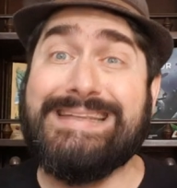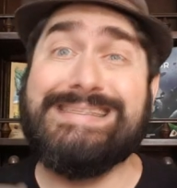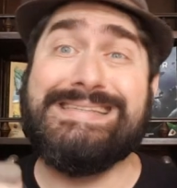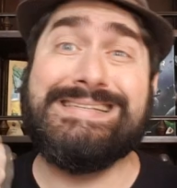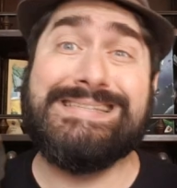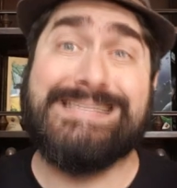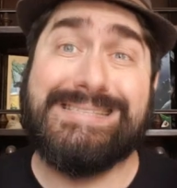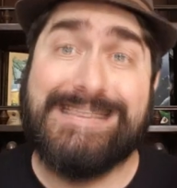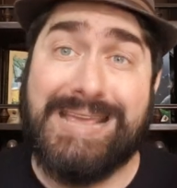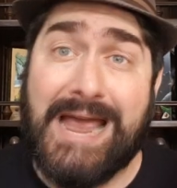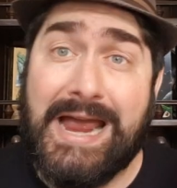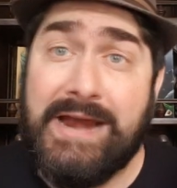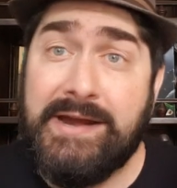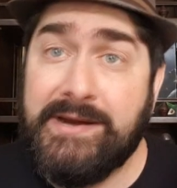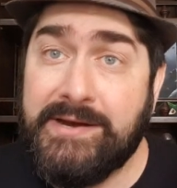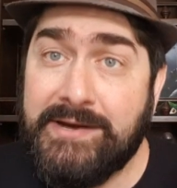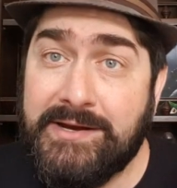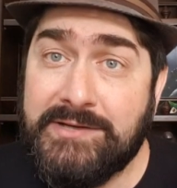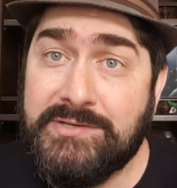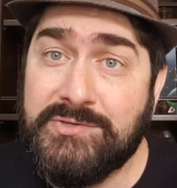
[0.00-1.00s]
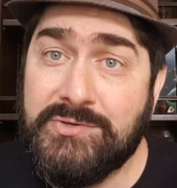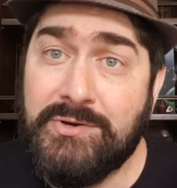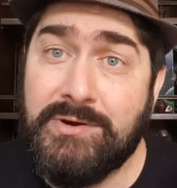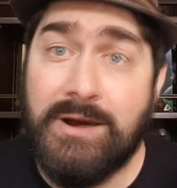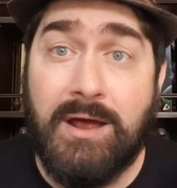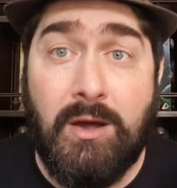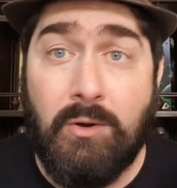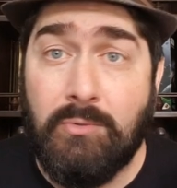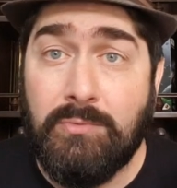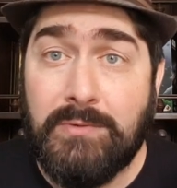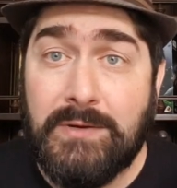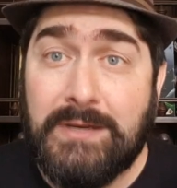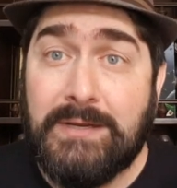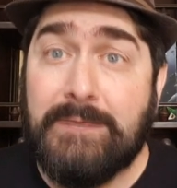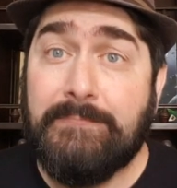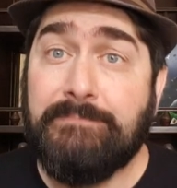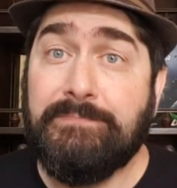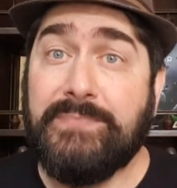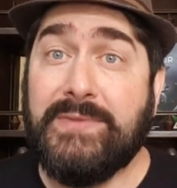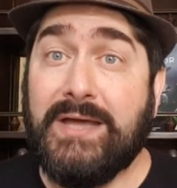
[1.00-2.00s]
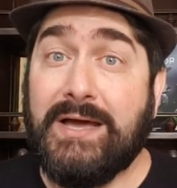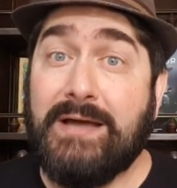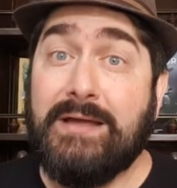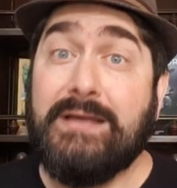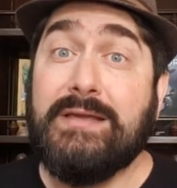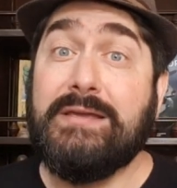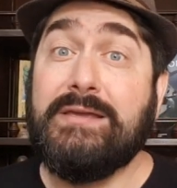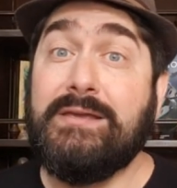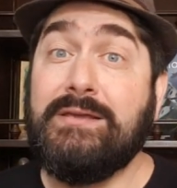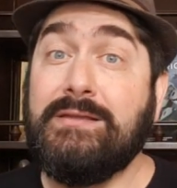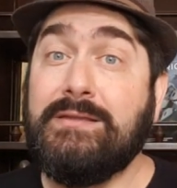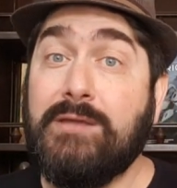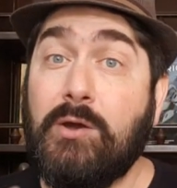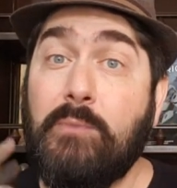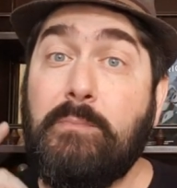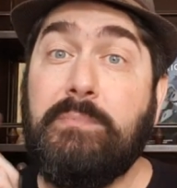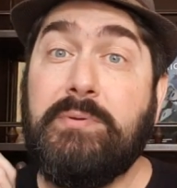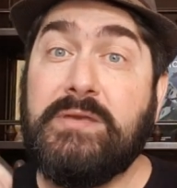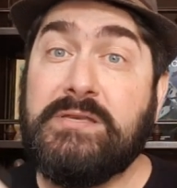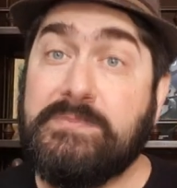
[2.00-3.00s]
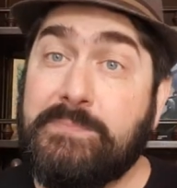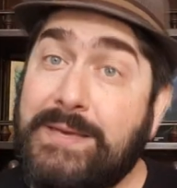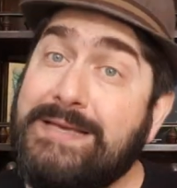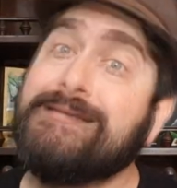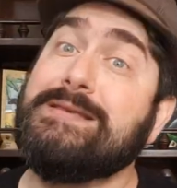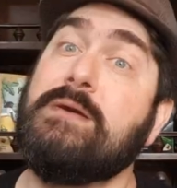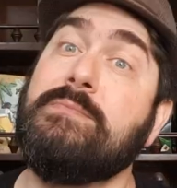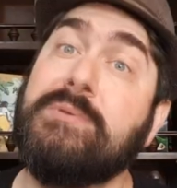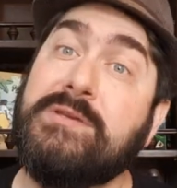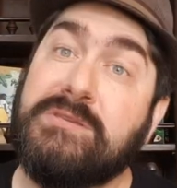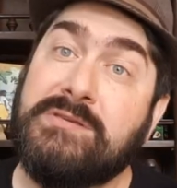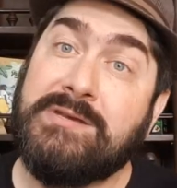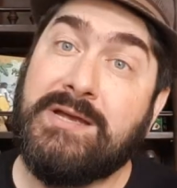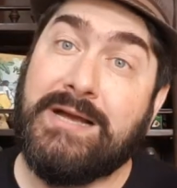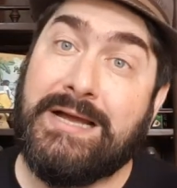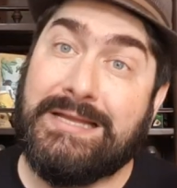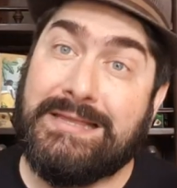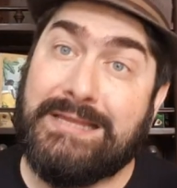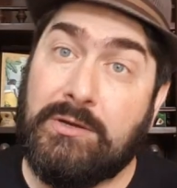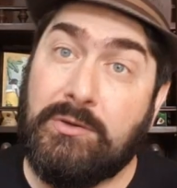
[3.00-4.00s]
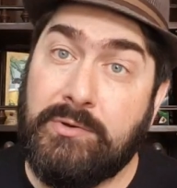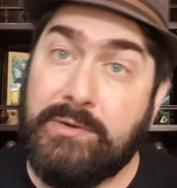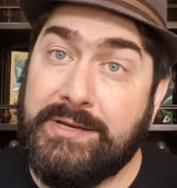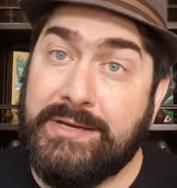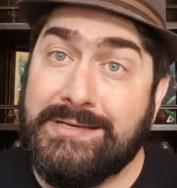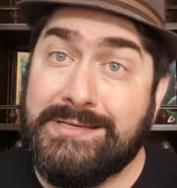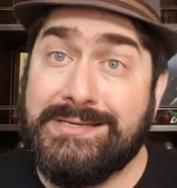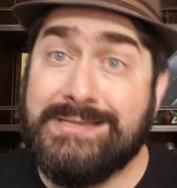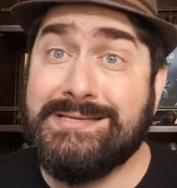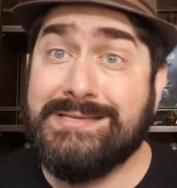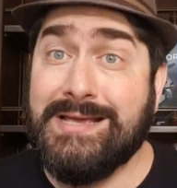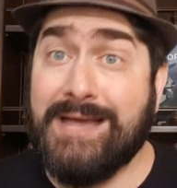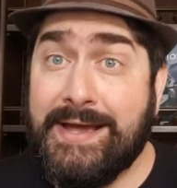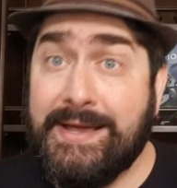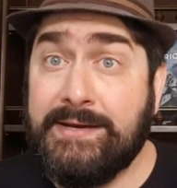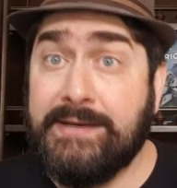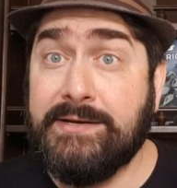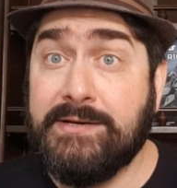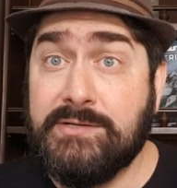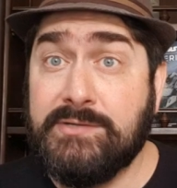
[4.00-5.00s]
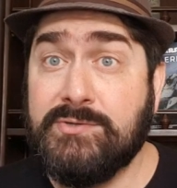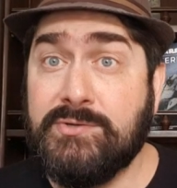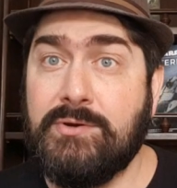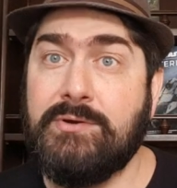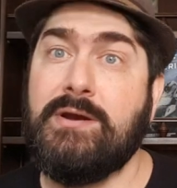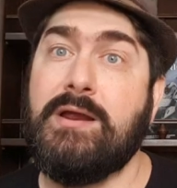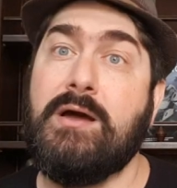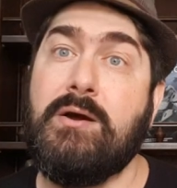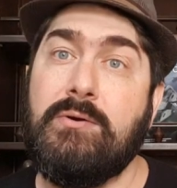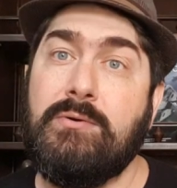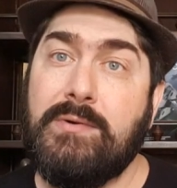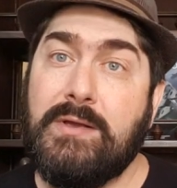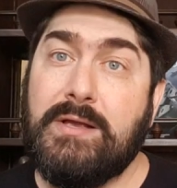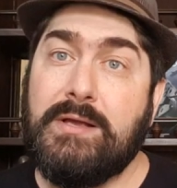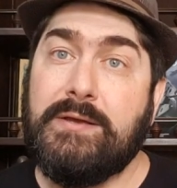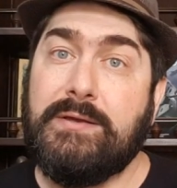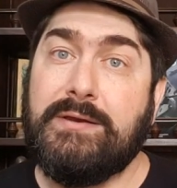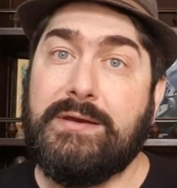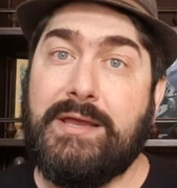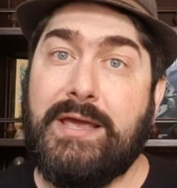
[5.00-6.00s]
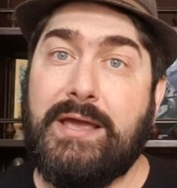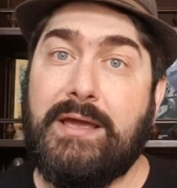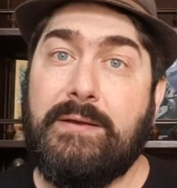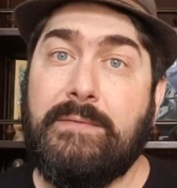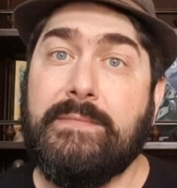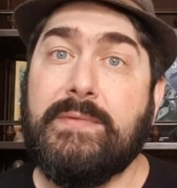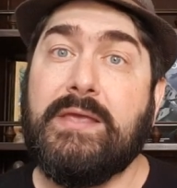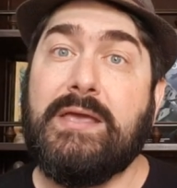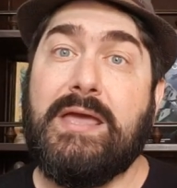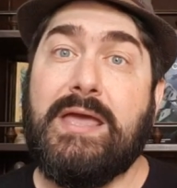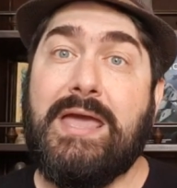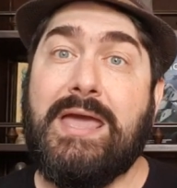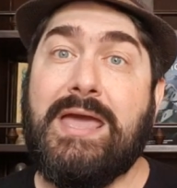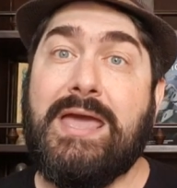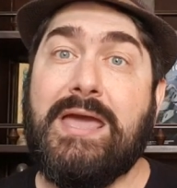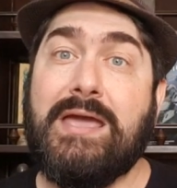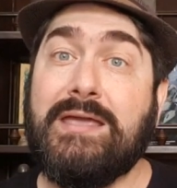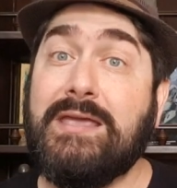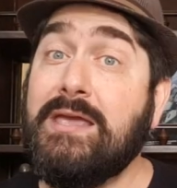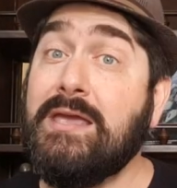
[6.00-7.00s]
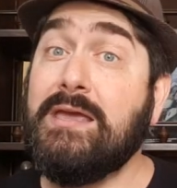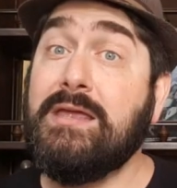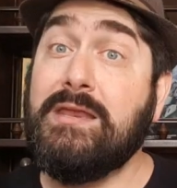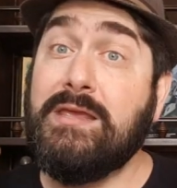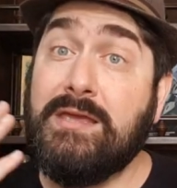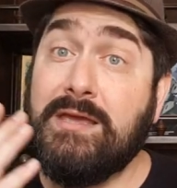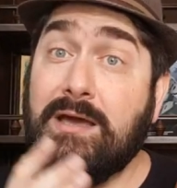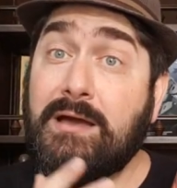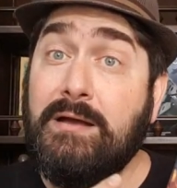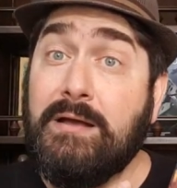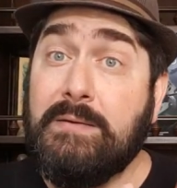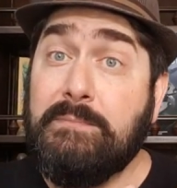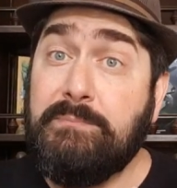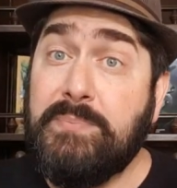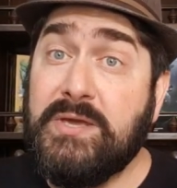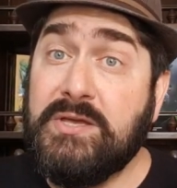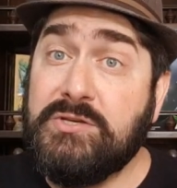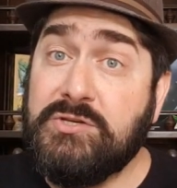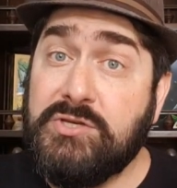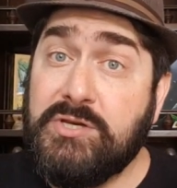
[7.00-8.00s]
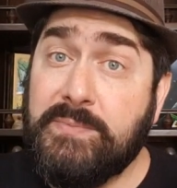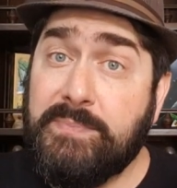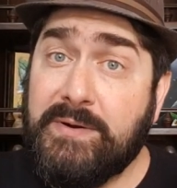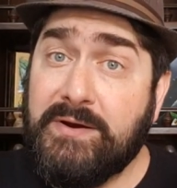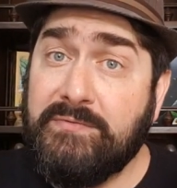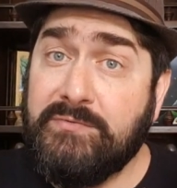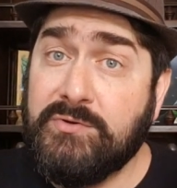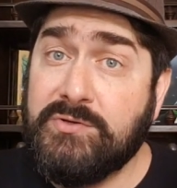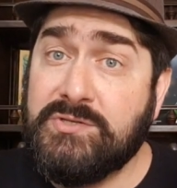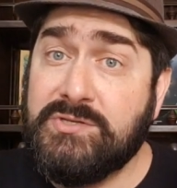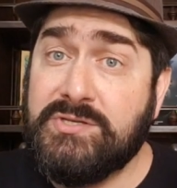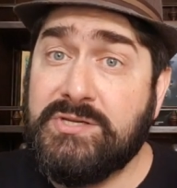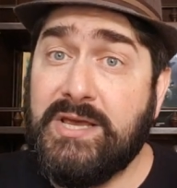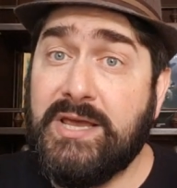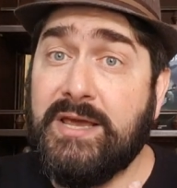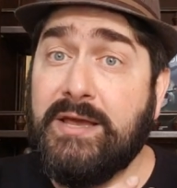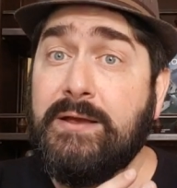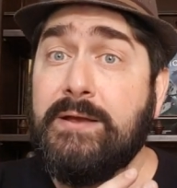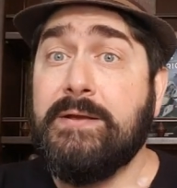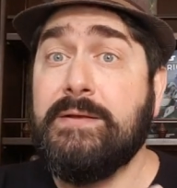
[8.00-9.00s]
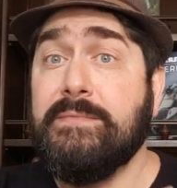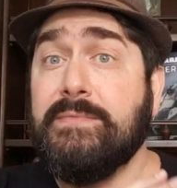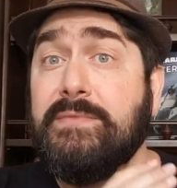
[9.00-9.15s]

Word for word: designer nacional tá? Então, especialmente na categoria designer nacional, né? É, queria pedir para você